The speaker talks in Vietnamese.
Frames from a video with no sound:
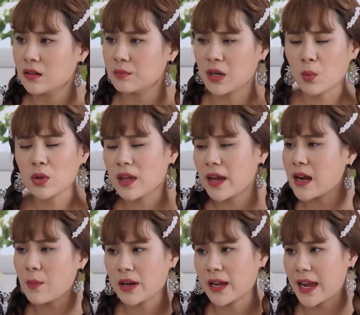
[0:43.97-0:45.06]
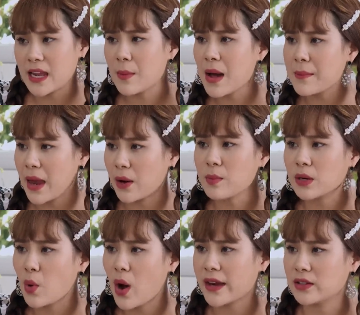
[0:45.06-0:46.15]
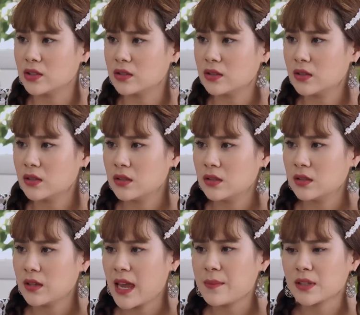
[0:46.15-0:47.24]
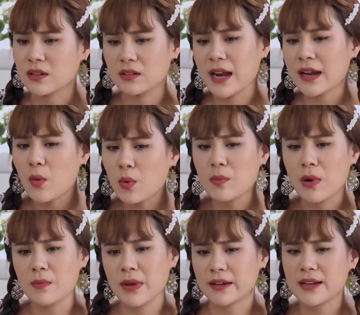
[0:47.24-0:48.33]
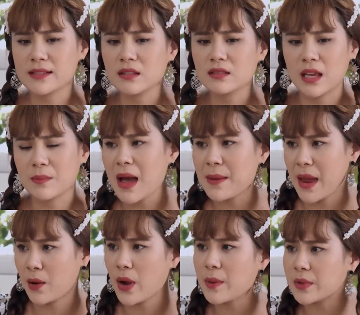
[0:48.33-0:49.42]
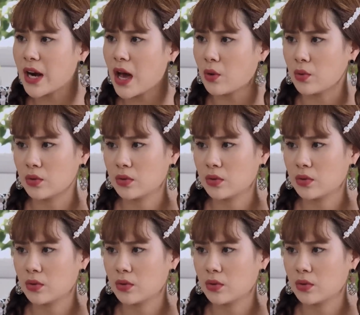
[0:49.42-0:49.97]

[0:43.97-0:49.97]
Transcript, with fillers: Mình không có thể nào mà cậy vào ba mẹ của mình hoài được em là từ nay không có mở miệng ra xin tiền ba mẹ của em nữa đâu